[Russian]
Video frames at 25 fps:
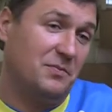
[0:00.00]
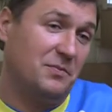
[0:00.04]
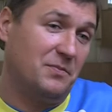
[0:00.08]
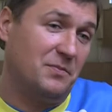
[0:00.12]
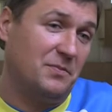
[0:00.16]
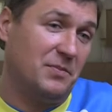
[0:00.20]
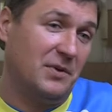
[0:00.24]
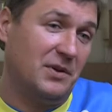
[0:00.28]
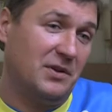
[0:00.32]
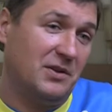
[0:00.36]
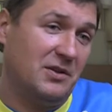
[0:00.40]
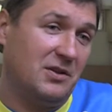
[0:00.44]

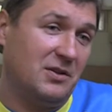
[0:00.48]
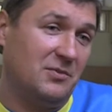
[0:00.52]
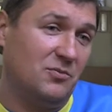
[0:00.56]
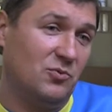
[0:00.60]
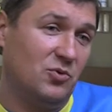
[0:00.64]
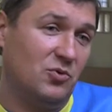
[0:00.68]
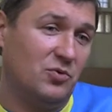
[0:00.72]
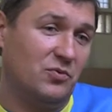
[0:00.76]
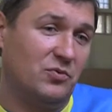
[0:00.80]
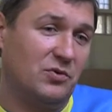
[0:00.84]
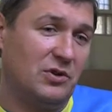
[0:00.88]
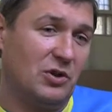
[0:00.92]

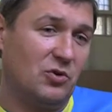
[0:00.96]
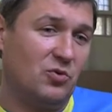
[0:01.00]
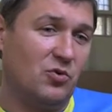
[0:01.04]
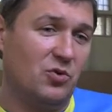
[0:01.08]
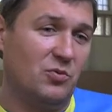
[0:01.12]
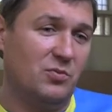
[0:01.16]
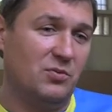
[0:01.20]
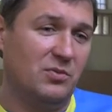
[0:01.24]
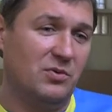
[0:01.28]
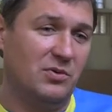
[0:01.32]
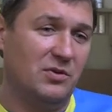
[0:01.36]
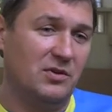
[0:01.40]
Поэтому в
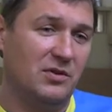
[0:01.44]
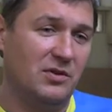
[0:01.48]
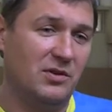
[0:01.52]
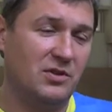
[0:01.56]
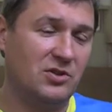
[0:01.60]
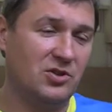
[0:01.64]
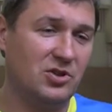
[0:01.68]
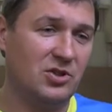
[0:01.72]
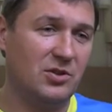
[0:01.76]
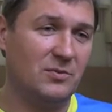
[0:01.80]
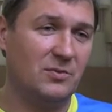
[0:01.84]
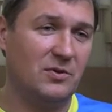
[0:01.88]
таком
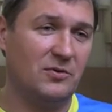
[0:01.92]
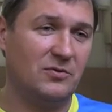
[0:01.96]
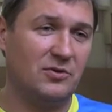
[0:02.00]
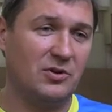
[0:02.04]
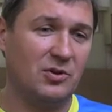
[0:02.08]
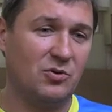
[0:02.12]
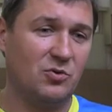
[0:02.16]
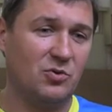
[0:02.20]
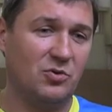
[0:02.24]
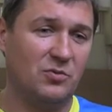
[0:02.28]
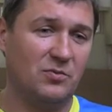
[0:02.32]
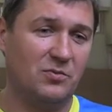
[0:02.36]
режиме, в
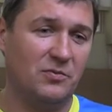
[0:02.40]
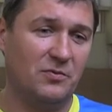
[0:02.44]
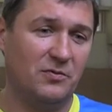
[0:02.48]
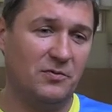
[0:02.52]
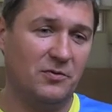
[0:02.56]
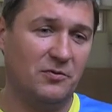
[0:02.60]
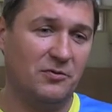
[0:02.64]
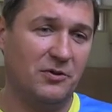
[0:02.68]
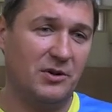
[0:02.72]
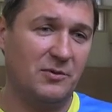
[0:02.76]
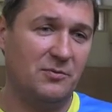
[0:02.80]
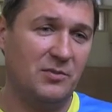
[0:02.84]
таком
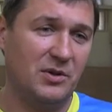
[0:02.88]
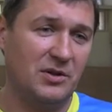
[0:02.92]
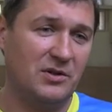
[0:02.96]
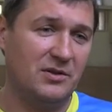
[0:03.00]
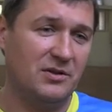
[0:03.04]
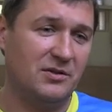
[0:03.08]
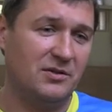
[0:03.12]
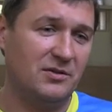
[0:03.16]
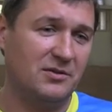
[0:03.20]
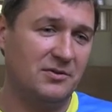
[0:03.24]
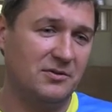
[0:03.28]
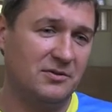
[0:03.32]

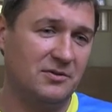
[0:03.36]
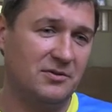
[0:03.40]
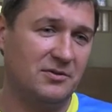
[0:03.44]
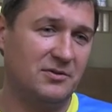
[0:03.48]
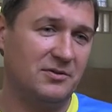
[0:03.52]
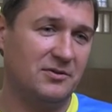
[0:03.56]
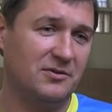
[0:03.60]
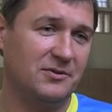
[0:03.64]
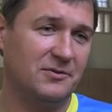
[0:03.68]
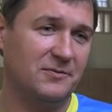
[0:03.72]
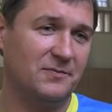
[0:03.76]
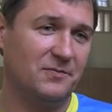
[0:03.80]
формате
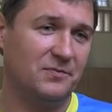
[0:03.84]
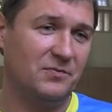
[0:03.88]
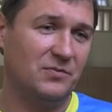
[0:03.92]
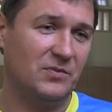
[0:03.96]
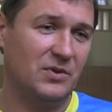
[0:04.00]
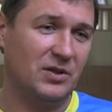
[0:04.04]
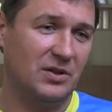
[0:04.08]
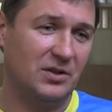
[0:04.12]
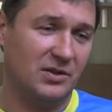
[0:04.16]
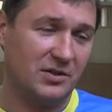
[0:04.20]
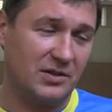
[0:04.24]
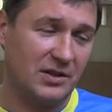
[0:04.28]
э,
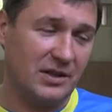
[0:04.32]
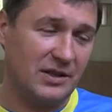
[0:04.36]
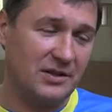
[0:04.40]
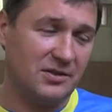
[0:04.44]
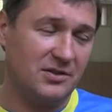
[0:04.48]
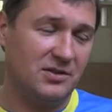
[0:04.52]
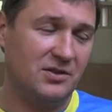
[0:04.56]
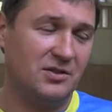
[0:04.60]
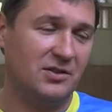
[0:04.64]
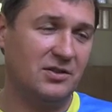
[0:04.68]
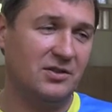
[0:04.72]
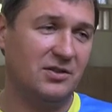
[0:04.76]

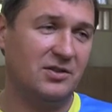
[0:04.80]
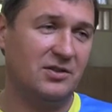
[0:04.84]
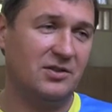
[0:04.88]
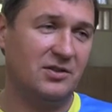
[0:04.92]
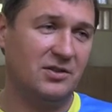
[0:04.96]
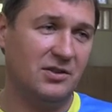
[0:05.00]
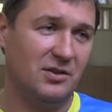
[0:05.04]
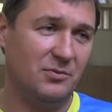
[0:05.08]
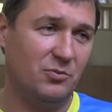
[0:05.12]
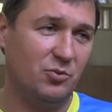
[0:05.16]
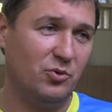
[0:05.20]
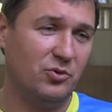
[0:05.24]
играть и
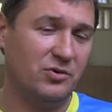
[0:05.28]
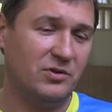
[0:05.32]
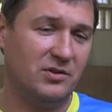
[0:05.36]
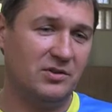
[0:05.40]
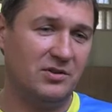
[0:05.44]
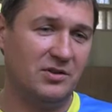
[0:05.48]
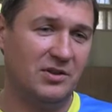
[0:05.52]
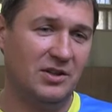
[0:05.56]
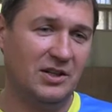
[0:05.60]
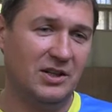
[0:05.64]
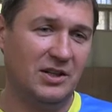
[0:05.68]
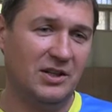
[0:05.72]

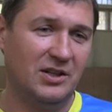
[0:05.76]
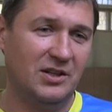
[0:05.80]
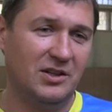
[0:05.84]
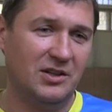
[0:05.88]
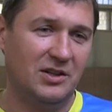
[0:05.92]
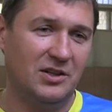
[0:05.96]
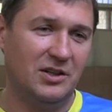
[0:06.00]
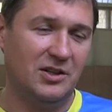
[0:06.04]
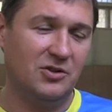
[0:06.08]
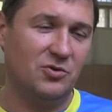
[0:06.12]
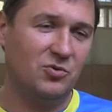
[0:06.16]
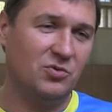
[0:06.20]
работать,
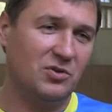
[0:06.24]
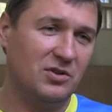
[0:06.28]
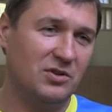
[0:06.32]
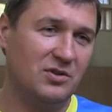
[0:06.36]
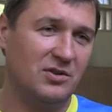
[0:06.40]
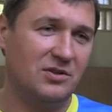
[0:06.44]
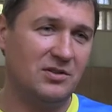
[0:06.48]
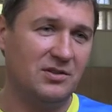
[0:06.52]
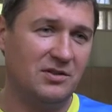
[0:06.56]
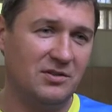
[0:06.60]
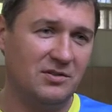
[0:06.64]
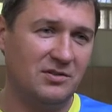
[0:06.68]
оно
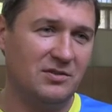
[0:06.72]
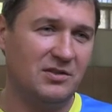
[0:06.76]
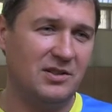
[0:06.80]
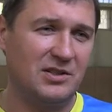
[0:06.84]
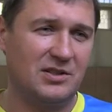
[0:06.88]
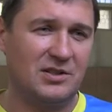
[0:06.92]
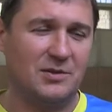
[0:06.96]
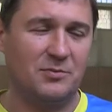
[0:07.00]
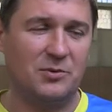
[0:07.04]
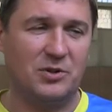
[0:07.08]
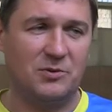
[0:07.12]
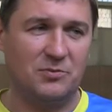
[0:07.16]
где-то
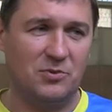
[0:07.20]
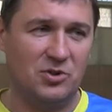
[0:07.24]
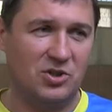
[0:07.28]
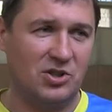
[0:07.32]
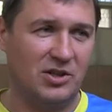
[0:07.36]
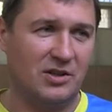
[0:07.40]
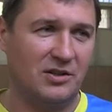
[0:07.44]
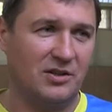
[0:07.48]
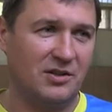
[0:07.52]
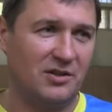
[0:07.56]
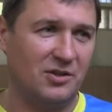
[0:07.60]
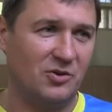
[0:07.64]
есть там
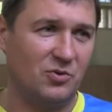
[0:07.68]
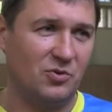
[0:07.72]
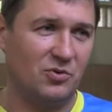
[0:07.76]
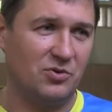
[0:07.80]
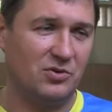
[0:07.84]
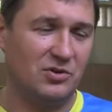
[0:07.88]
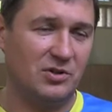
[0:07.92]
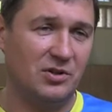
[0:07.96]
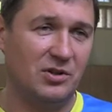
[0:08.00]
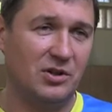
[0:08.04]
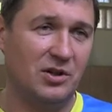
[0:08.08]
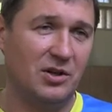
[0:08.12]
отпечаток
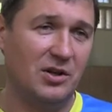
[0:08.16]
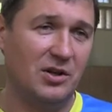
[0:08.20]
какой-то